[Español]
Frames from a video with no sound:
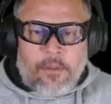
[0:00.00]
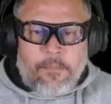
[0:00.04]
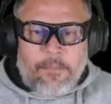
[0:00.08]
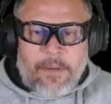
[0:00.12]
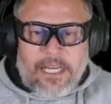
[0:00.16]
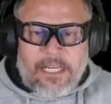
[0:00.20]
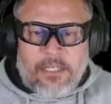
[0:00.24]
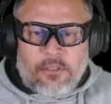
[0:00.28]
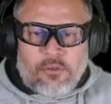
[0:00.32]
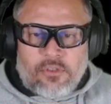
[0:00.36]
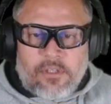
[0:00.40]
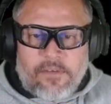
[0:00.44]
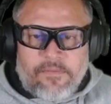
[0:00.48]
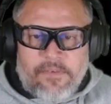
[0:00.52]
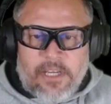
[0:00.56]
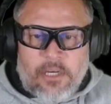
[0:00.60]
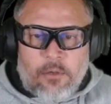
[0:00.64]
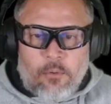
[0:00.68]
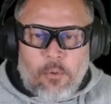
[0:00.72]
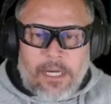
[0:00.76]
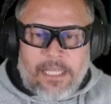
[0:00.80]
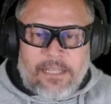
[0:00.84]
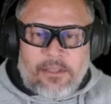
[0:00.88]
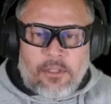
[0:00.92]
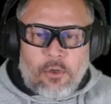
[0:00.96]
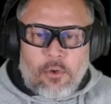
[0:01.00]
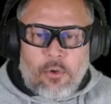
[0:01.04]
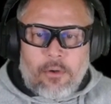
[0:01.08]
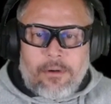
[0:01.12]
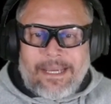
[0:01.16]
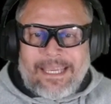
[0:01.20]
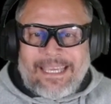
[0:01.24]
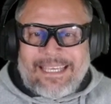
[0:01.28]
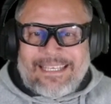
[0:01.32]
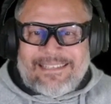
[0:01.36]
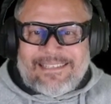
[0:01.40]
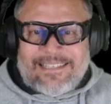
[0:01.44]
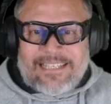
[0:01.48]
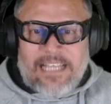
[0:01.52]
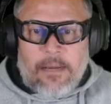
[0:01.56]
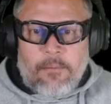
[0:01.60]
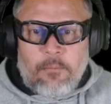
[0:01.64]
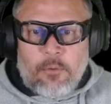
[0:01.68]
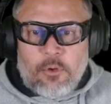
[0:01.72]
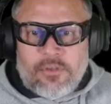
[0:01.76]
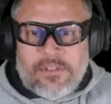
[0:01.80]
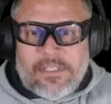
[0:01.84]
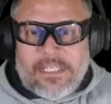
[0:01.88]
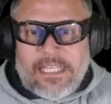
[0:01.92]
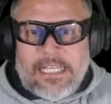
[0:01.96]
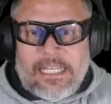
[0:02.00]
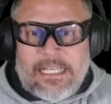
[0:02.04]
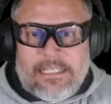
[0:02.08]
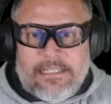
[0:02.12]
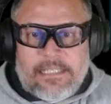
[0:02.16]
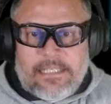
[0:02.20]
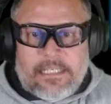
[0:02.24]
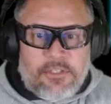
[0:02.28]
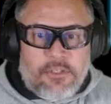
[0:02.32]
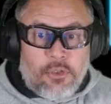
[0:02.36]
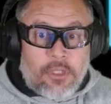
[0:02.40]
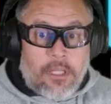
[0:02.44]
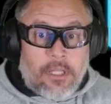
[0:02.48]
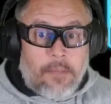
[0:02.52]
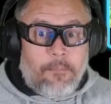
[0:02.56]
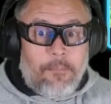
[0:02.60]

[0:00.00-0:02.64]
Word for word: Paganos F4, estamos en la sección de